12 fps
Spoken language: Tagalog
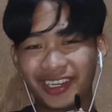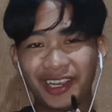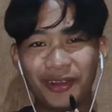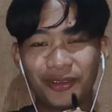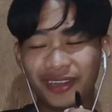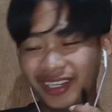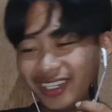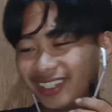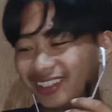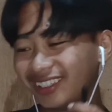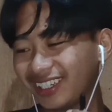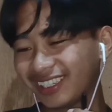kalaw ko
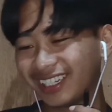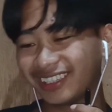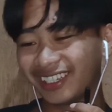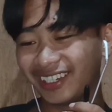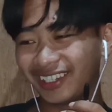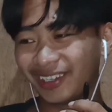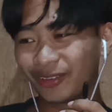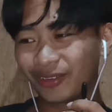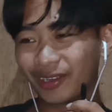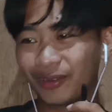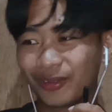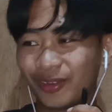nagkanta nga ni
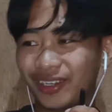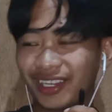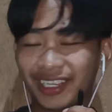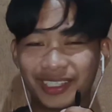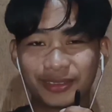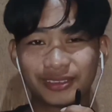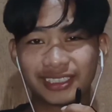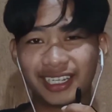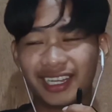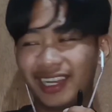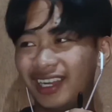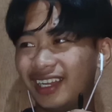Karaw-karaw karo ni itong
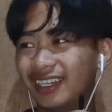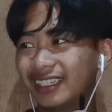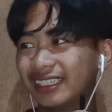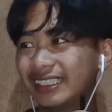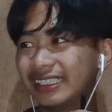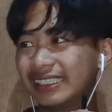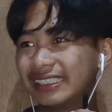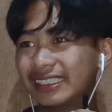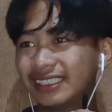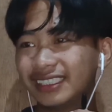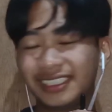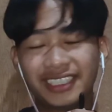sa
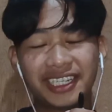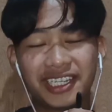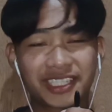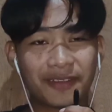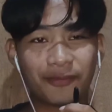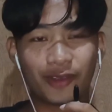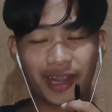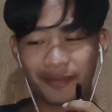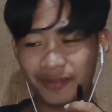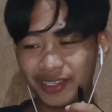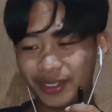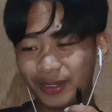and that December
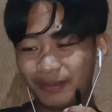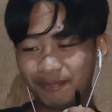Avenue.